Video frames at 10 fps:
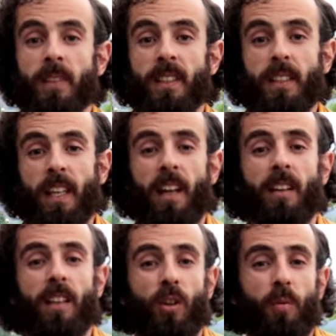
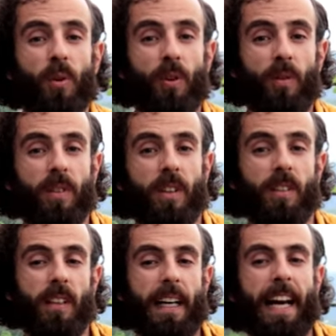Siente como
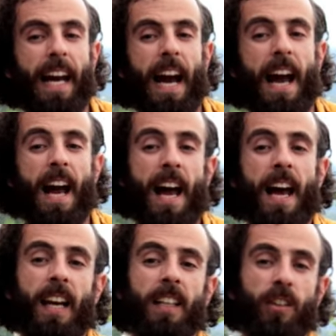
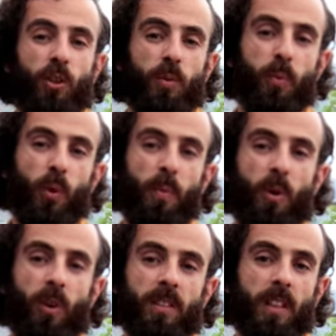jalas los
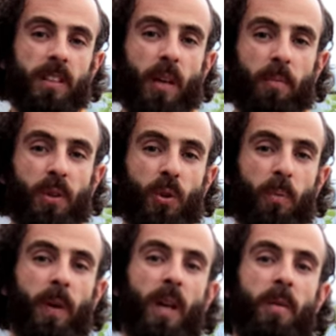pulmones hacia el piso
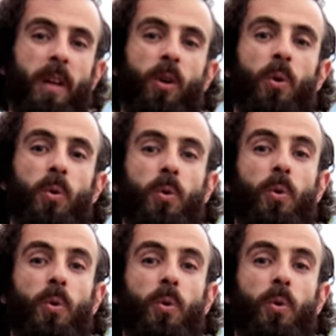pélvico.